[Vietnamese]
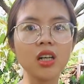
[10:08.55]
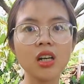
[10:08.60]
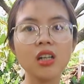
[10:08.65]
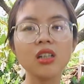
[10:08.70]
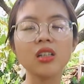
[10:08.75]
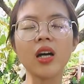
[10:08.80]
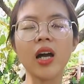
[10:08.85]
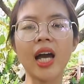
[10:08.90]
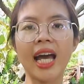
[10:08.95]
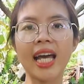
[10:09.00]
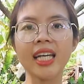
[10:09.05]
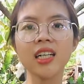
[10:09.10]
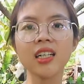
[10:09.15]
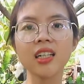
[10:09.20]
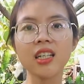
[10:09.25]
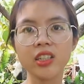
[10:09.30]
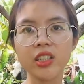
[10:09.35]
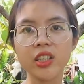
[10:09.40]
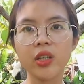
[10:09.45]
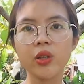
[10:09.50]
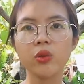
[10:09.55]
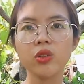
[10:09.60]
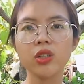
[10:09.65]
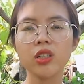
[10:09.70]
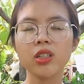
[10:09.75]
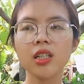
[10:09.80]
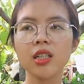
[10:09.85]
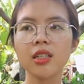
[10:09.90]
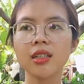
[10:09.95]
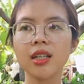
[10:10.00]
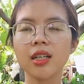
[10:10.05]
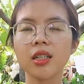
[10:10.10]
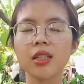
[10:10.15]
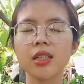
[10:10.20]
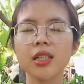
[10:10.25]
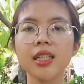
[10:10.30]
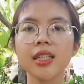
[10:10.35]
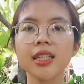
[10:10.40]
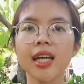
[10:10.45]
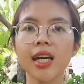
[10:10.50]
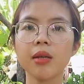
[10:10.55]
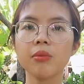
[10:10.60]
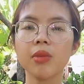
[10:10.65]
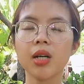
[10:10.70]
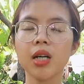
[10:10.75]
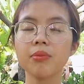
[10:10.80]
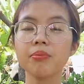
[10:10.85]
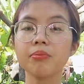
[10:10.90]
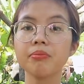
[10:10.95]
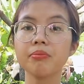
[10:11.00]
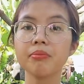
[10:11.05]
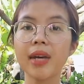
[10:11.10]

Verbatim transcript: hư hại rất là nhiều cho nên là cái ngày mà